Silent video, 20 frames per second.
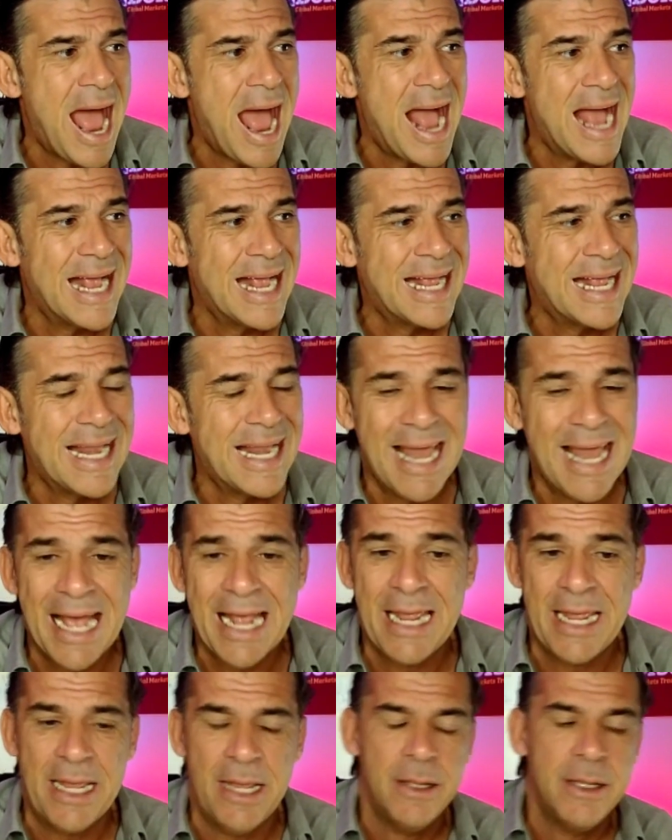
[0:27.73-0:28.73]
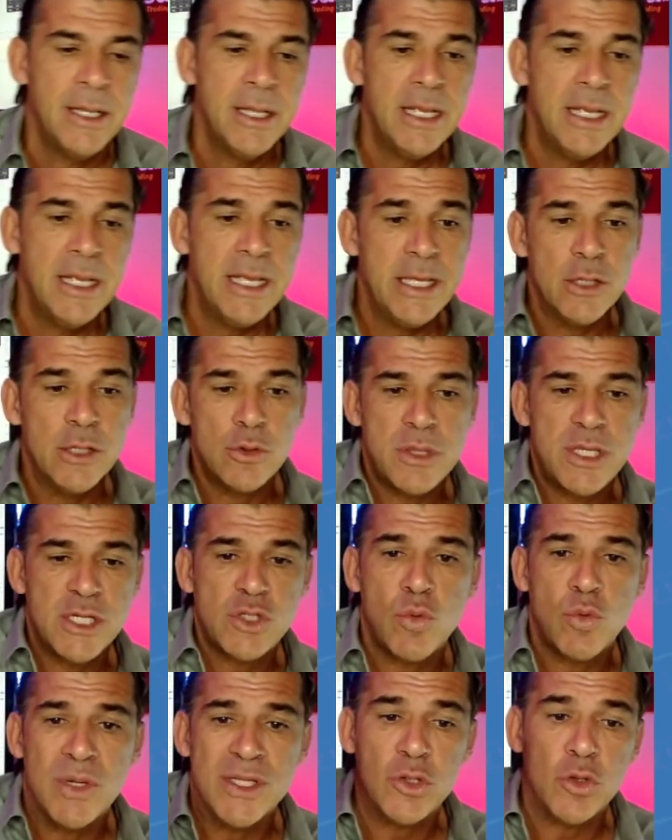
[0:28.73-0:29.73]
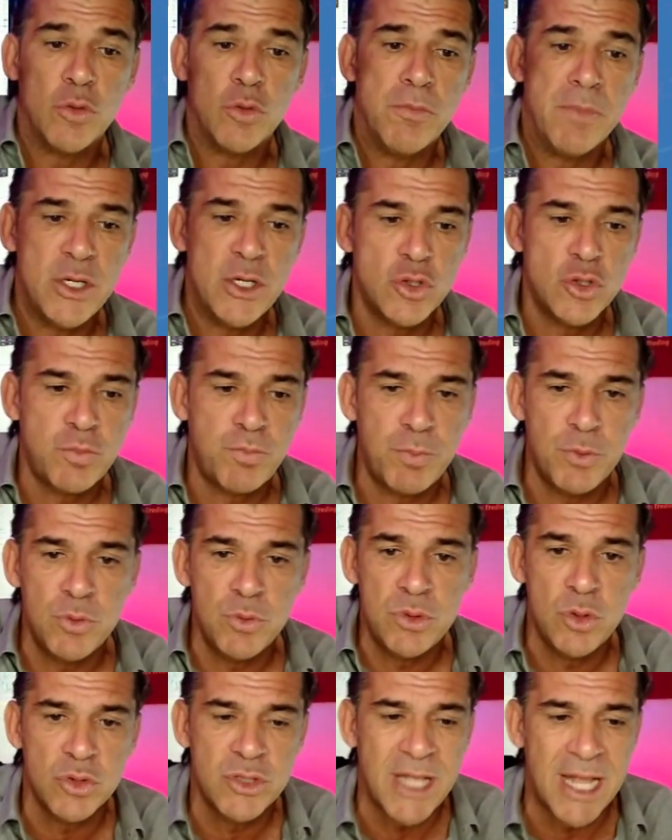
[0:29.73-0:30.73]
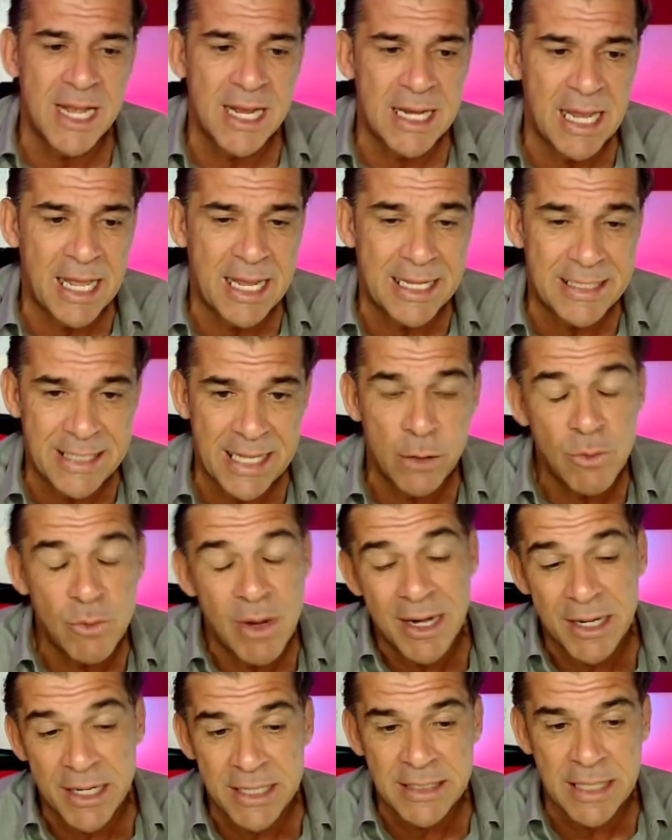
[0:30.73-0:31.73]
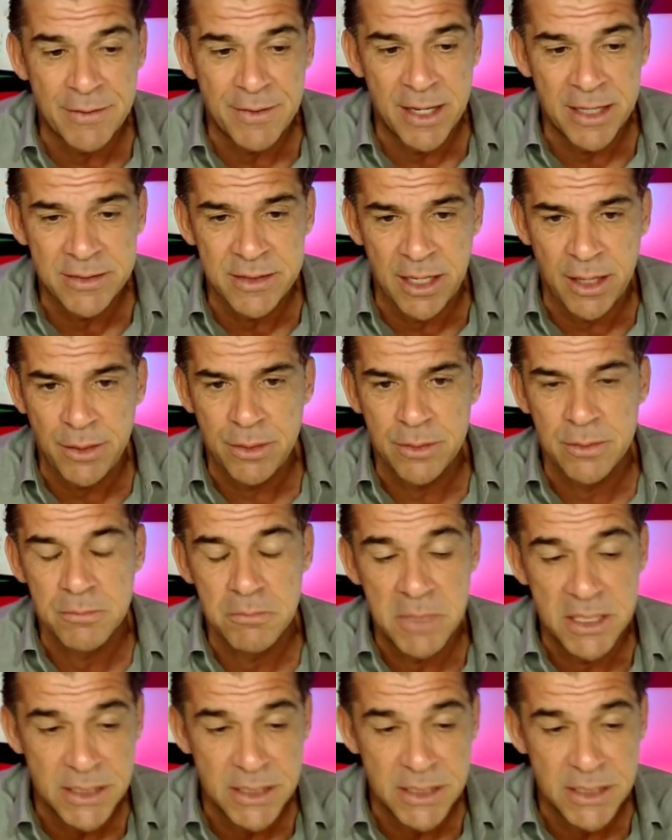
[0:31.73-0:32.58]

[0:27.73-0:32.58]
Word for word: anclaje y entonces, cuanto menos puntos de anclaje tenga una recta directriz,